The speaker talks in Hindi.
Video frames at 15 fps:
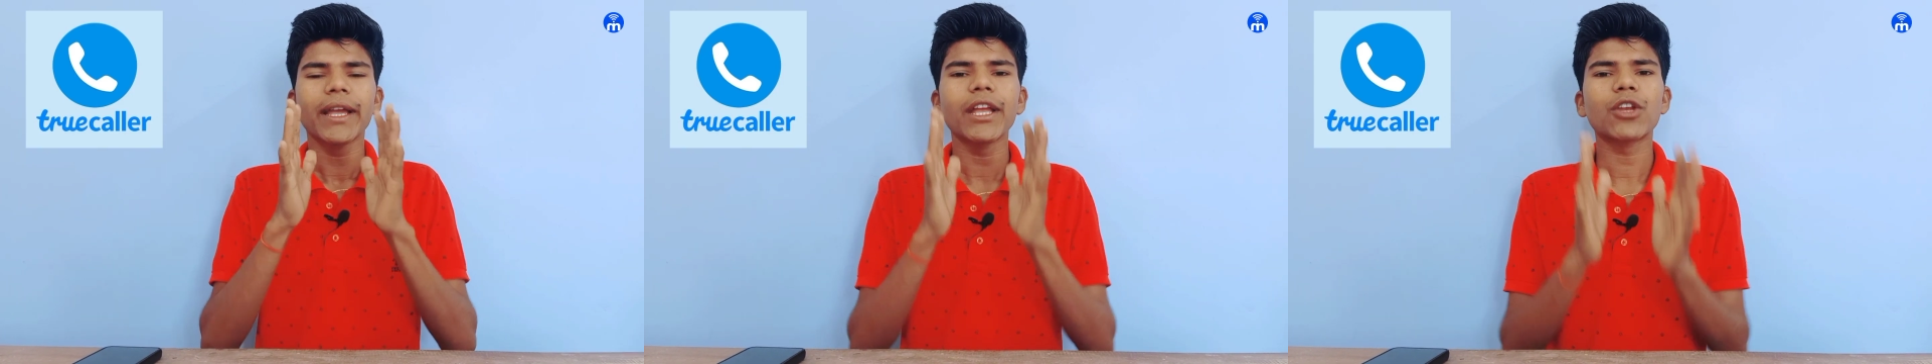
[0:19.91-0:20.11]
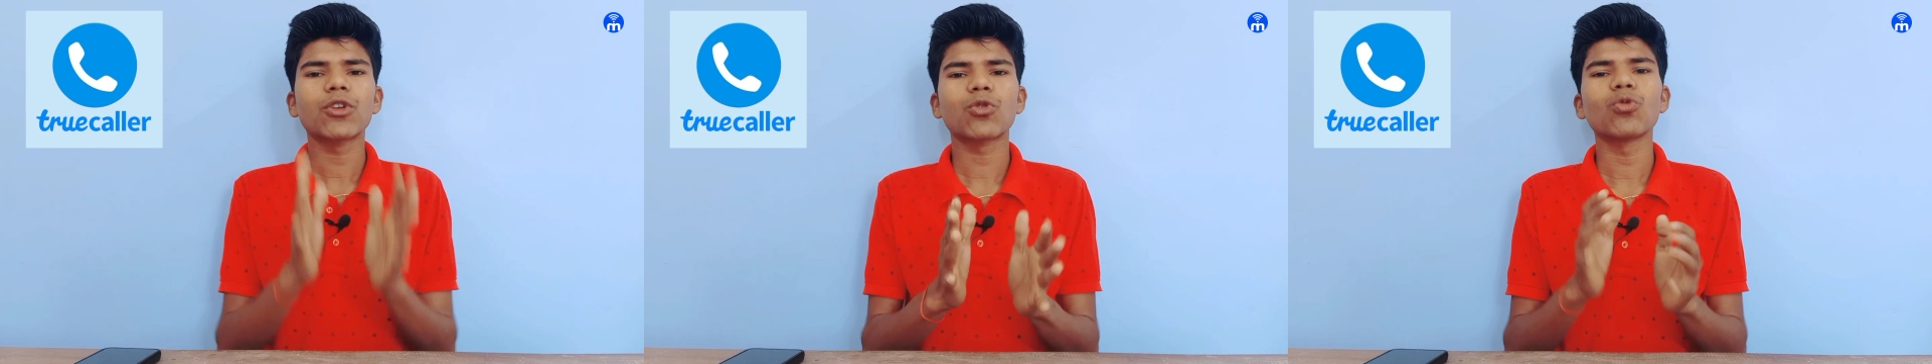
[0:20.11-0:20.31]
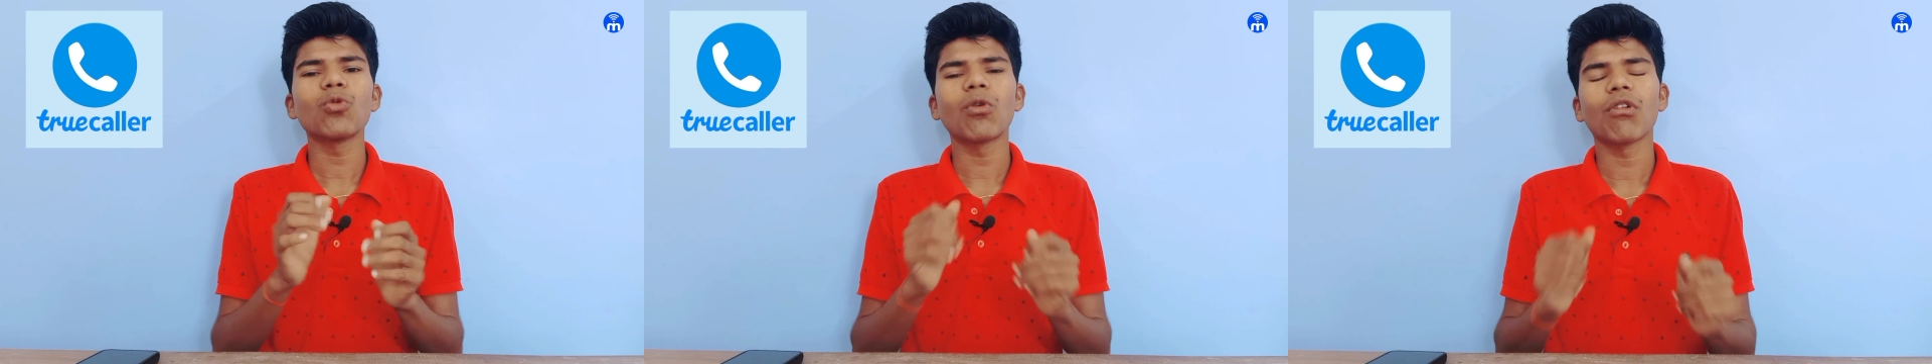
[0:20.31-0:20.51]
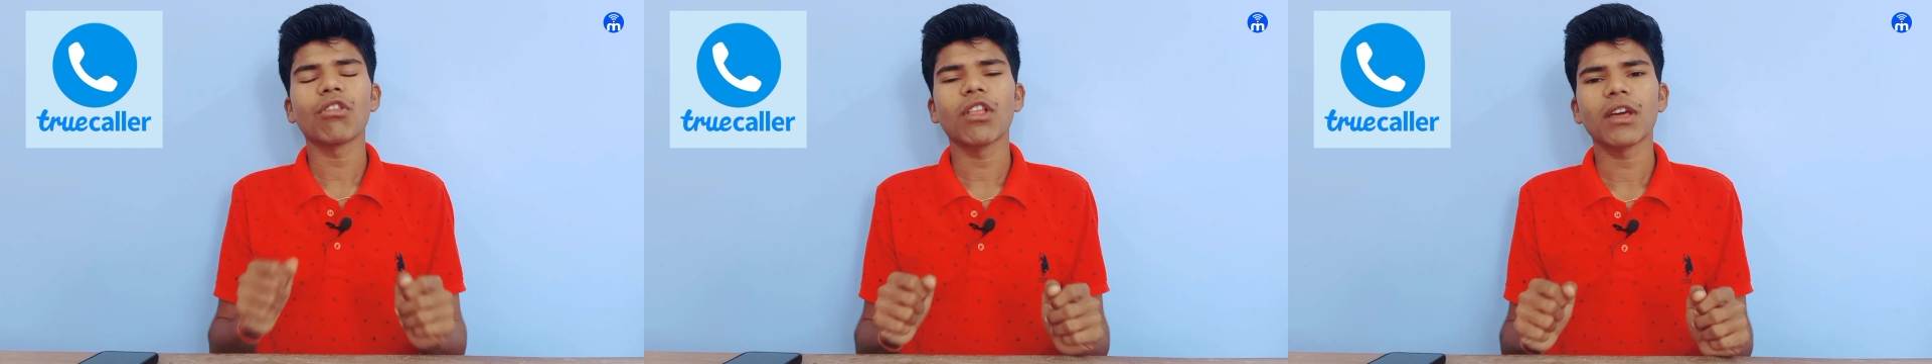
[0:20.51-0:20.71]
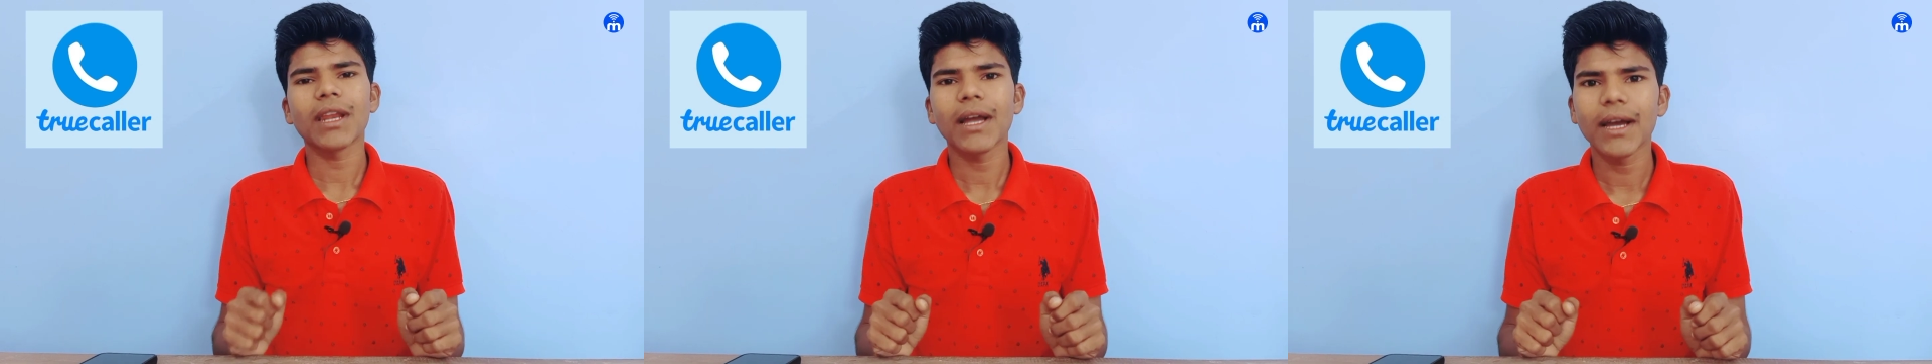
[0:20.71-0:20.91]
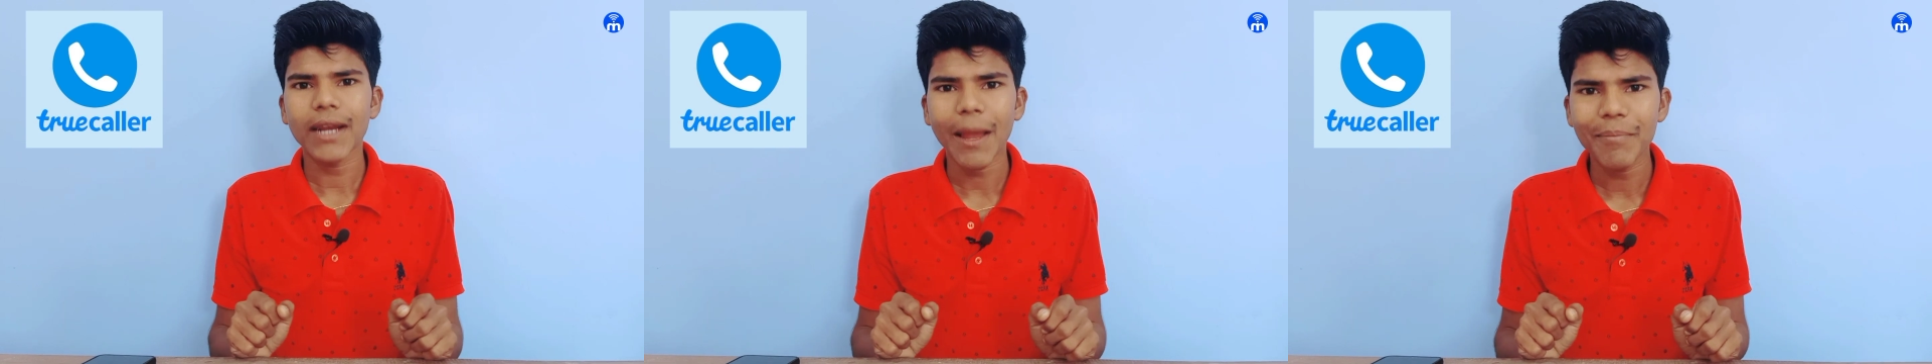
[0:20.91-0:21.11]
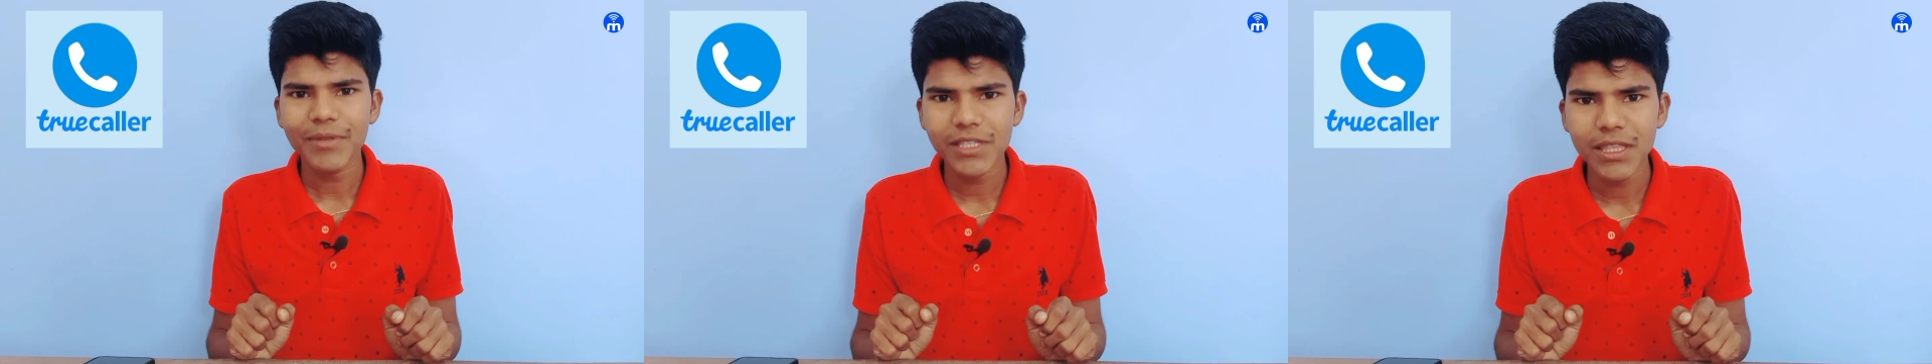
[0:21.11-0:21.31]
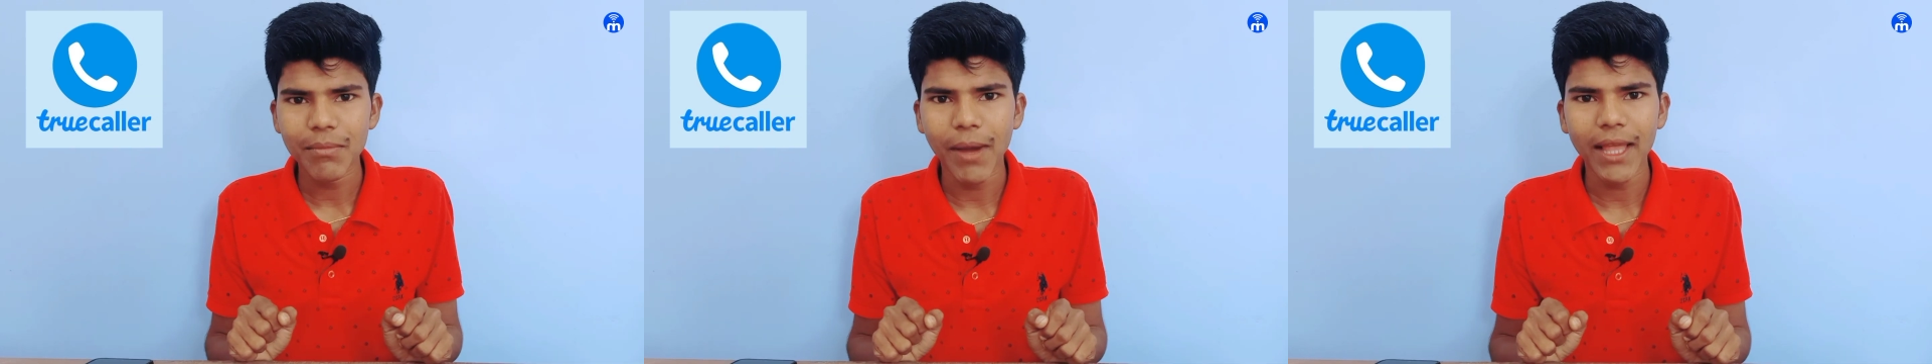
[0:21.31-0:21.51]
कि ट्रू कॉलर अगर आप
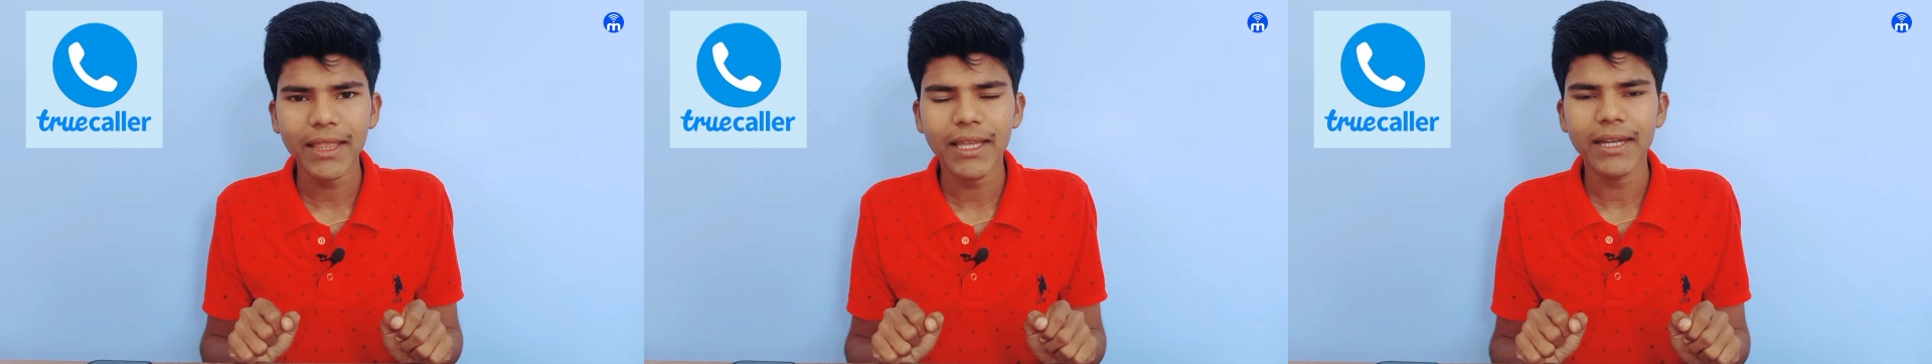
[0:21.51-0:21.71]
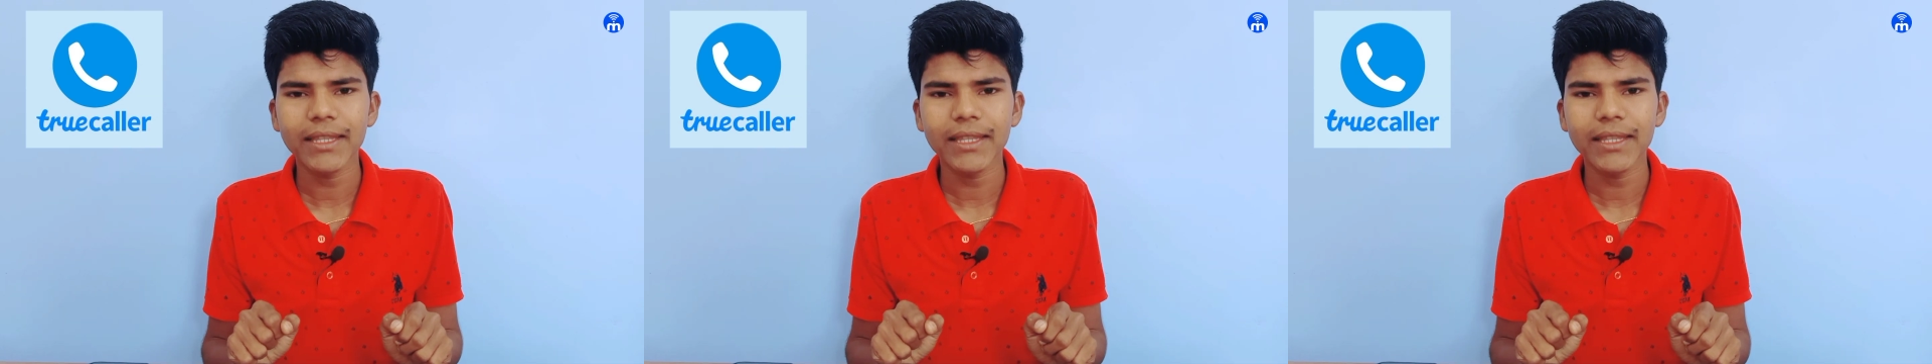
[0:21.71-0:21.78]
इस्तेमाल